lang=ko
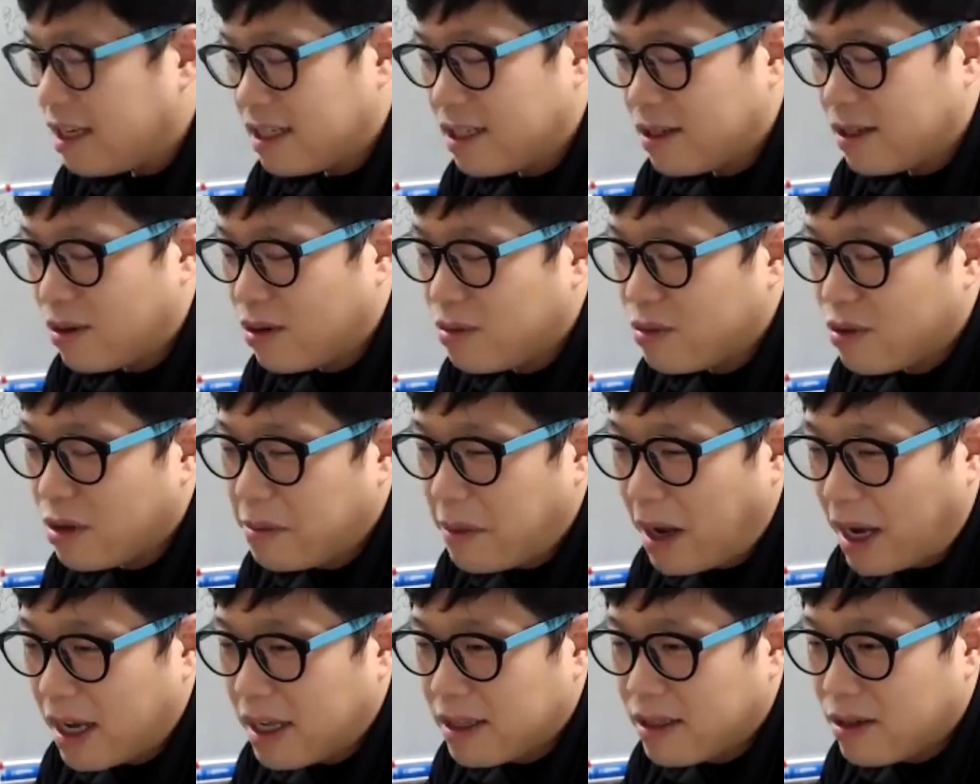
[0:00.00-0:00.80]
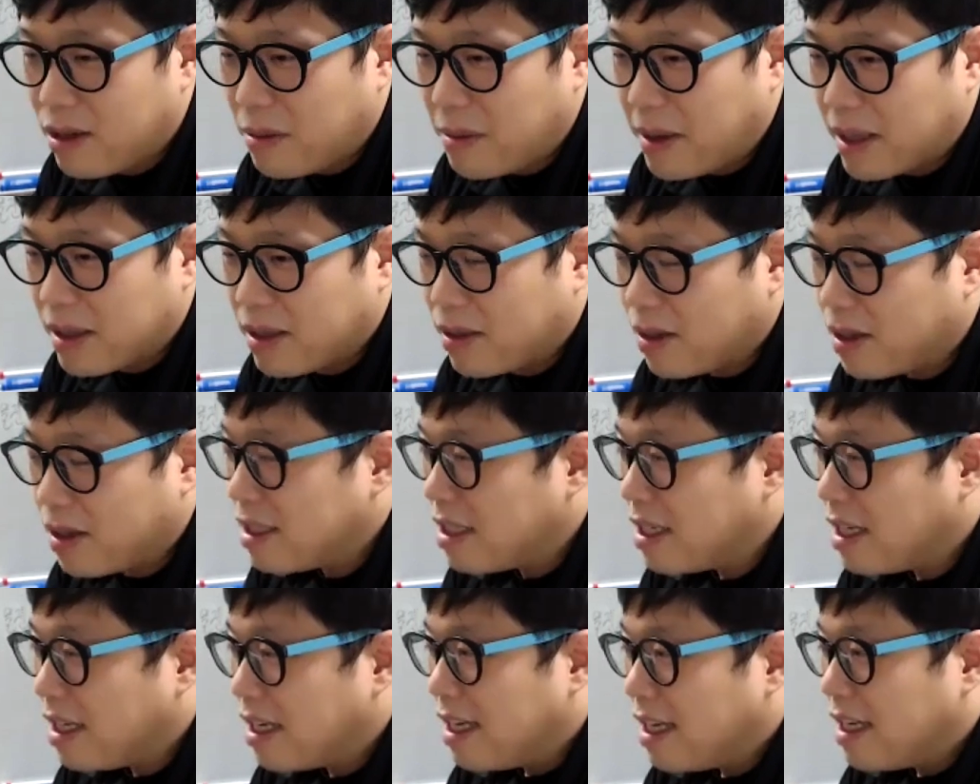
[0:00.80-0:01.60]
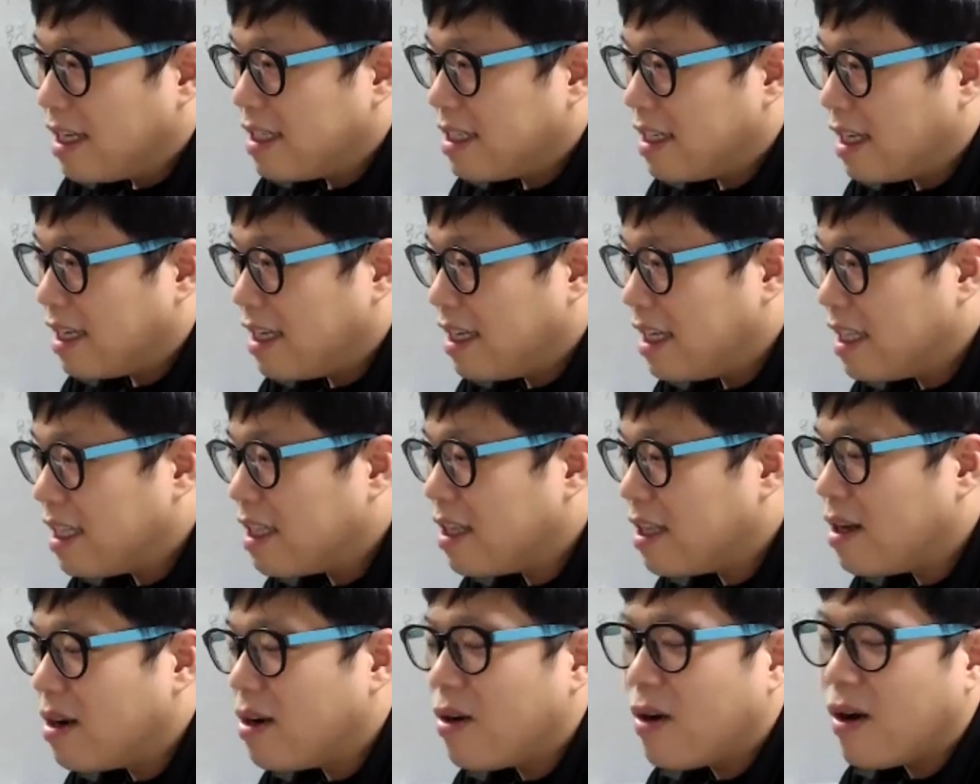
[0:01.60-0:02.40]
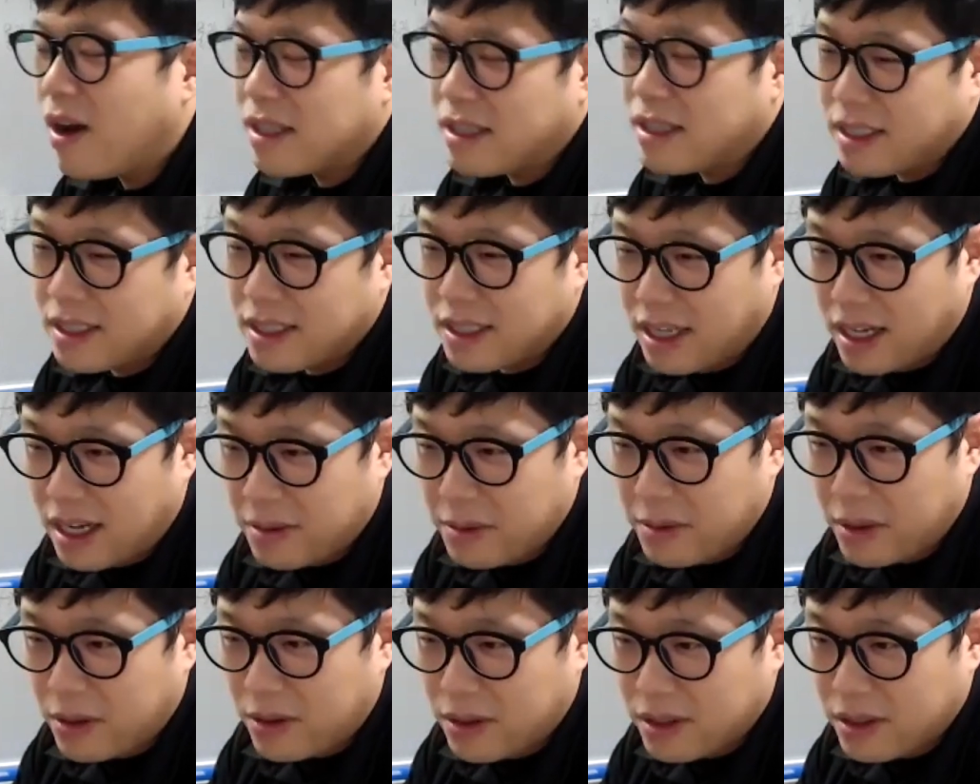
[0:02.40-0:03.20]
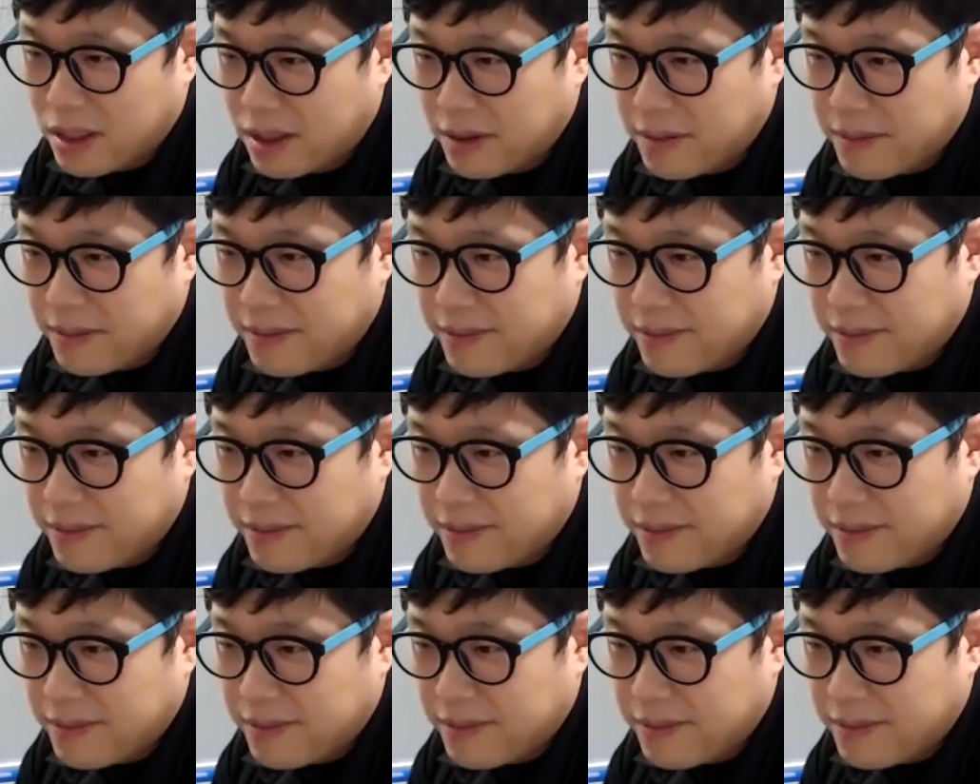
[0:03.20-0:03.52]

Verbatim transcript: 여러분이 많이 들어봤던 이제 히틀러 같은 사람인 거지.